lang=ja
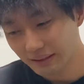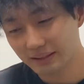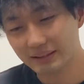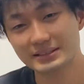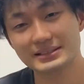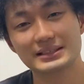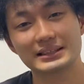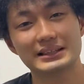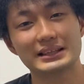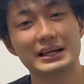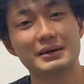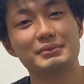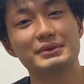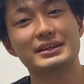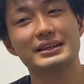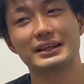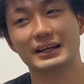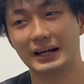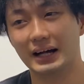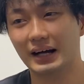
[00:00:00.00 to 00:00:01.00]
ツイッター見
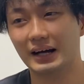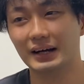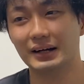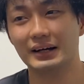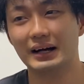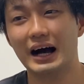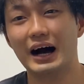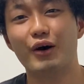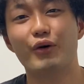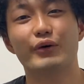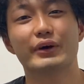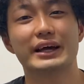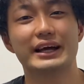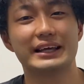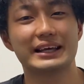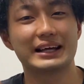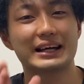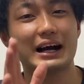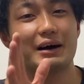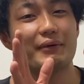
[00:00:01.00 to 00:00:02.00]
てたら、青
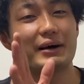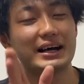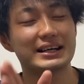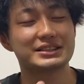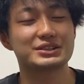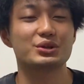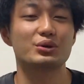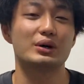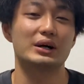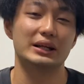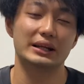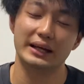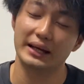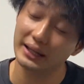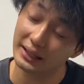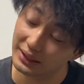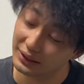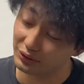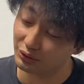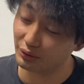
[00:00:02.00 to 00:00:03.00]
柳かわいそうが
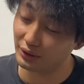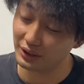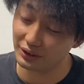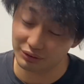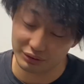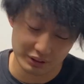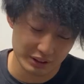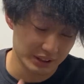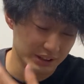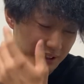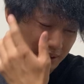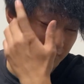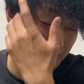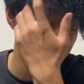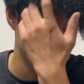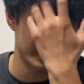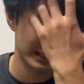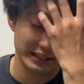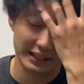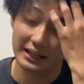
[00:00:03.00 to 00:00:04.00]
ね、トレンド入りしてま
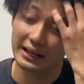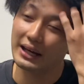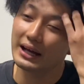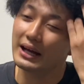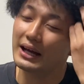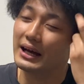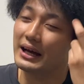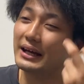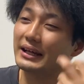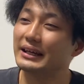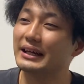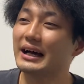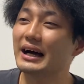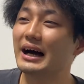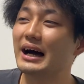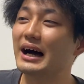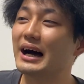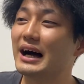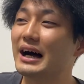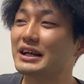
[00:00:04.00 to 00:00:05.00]
したね。い
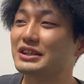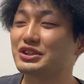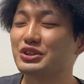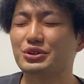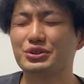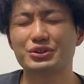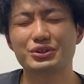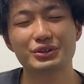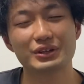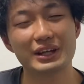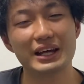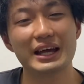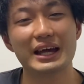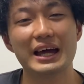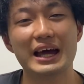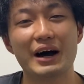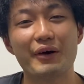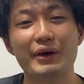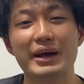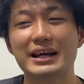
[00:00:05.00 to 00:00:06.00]
やー、ちょっと
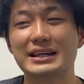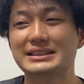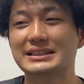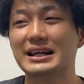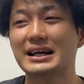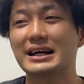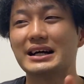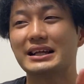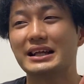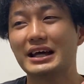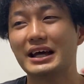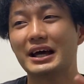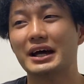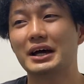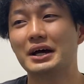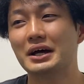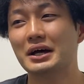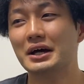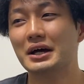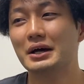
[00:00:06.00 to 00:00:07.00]
ね、青柳さんがね、
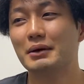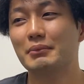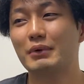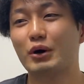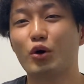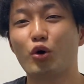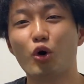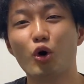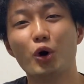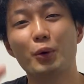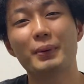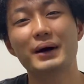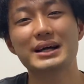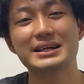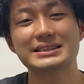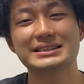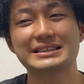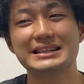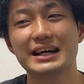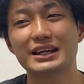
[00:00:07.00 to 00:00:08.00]
まあ、降
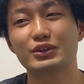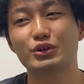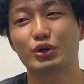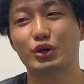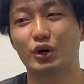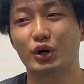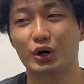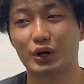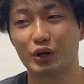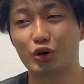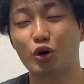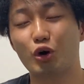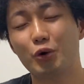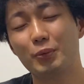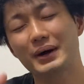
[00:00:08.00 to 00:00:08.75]
板した後の、降